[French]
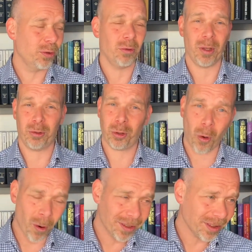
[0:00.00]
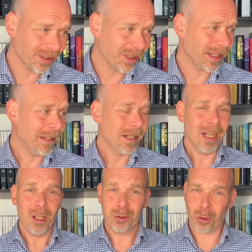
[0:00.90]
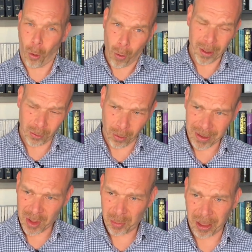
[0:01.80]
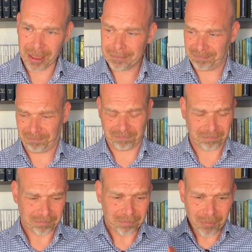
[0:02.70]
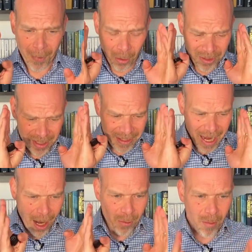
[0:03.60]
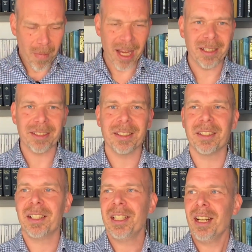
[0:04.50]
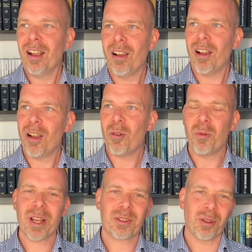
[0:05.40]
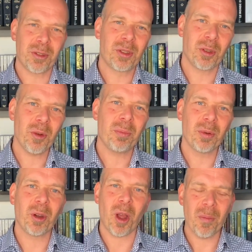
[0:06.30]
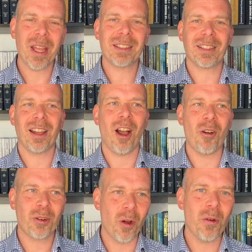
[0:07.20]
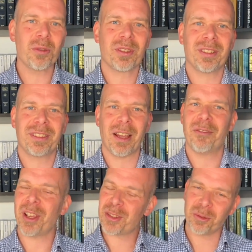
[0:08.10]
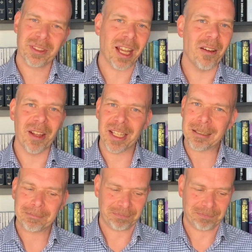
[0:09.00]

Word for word: ou trop entêté, trop étroit d'esprit. On dit narrow-minded, euh, ou est-ce que Dieu peut remettre en cause ta façon de travailler.